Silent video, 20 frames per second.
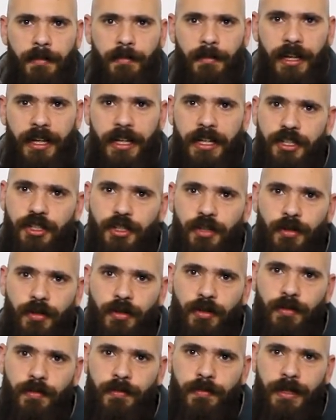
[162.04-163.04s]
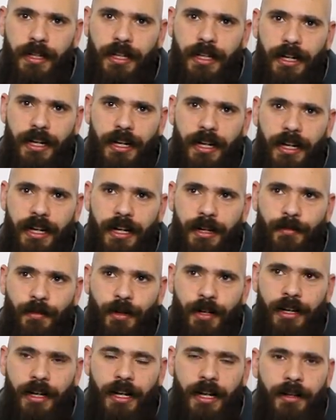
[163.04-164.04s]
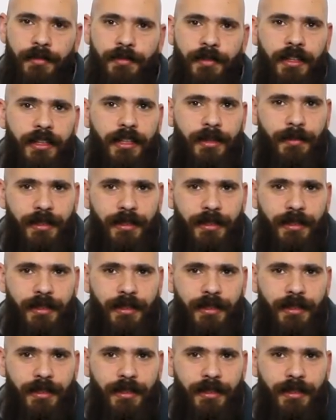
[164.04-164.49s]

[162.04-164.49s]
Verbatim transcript: ما يجيش يطلب منك حاجة معينة فانت